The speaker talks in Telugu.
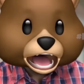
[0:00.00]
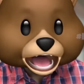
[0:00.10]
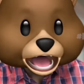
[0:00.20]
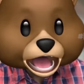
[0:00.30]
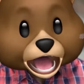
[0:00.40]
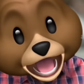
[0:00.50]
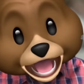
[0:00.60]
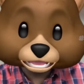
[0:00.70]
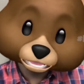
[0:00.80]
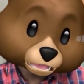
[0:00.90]
ఆహా
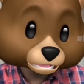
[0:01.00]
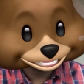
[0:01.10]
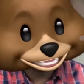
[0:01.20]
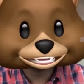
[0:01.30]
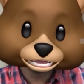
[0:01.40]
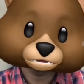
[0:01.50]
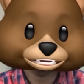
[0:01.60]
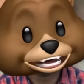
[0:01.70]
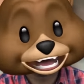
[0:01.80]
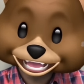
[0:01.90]
ఆ రేట్లు కూడా
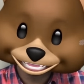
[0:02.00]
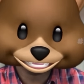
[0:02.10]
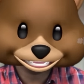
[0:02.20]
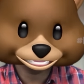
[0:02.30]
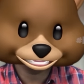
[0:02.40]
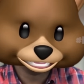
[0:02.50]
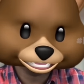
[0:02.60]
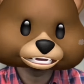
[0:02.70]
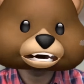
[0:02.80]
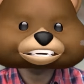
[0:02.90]
తెలుసు అనమాట సార్ గారికి
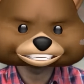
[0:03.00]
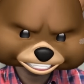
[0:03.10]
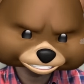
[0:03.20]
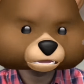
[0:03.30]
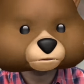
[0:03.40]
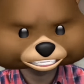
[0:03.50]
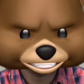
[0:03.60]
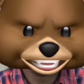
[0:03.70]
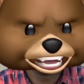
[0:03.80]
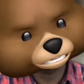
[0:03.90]
నిజంగా వంద
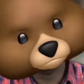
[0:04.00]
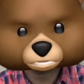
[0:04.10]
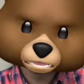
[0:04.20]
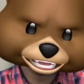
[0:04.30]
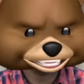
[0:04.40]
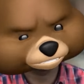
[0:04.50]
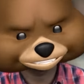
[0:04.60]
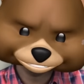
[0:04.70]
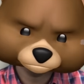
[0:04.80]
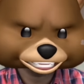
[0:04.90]
రూపాయలు ఇస్తే వెళ్ళి మందు
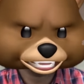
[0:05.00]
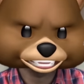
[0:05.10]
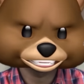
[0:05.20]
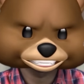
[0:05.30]
కొట్టేస్తాం అనమాట